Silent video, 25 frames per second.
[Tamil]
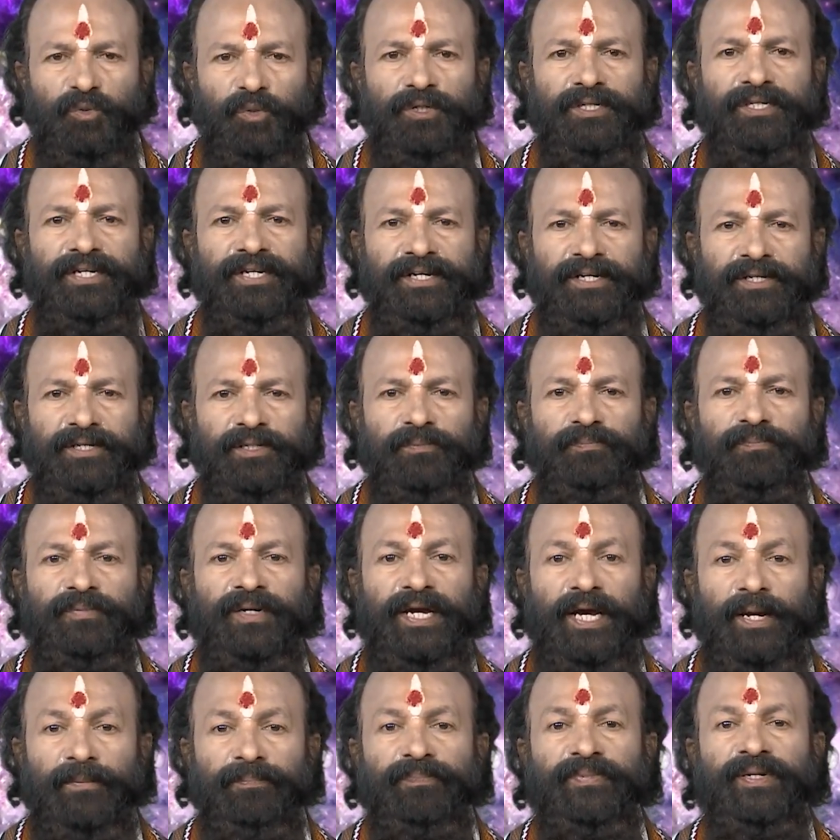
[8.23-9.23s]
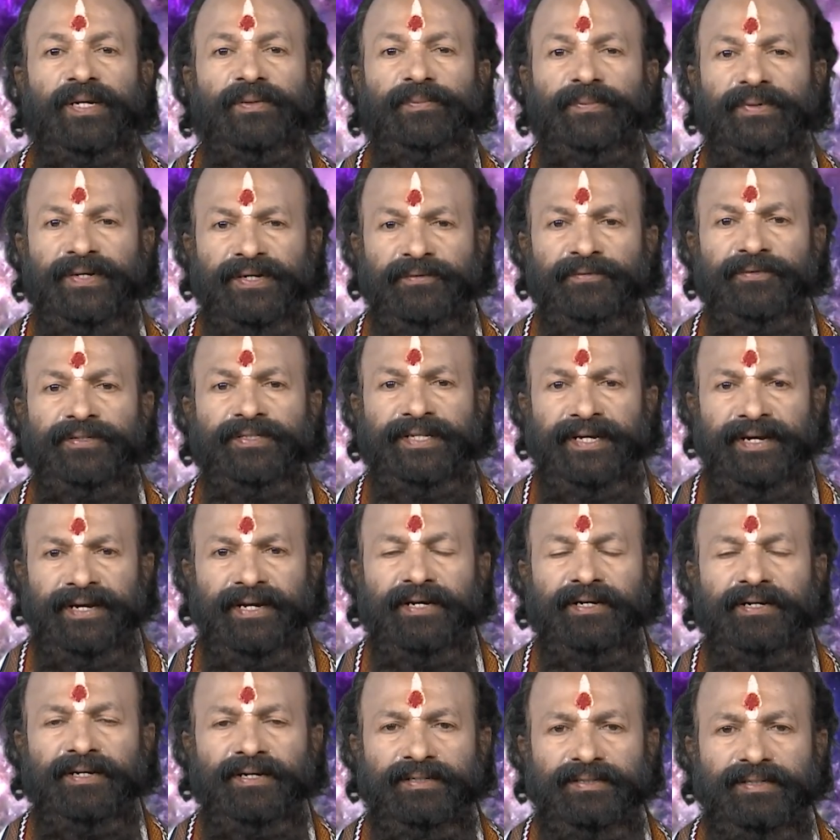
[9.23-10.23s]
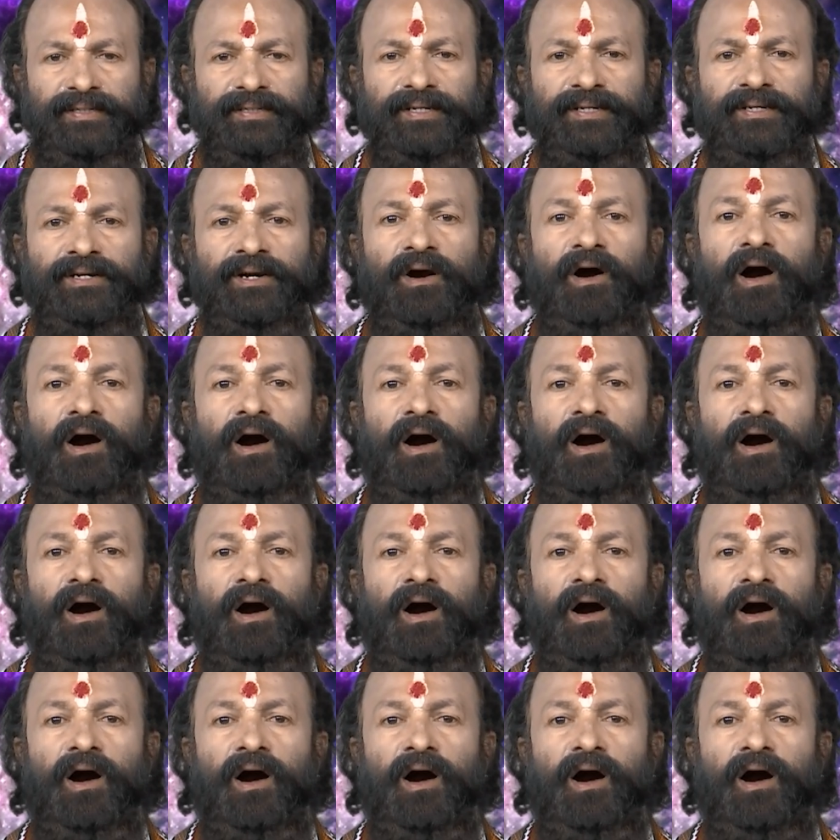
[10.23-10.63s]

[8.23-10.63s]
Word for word: கொண்டிருக்கும் கேப்டன் டிவி நேயர்களுக்கு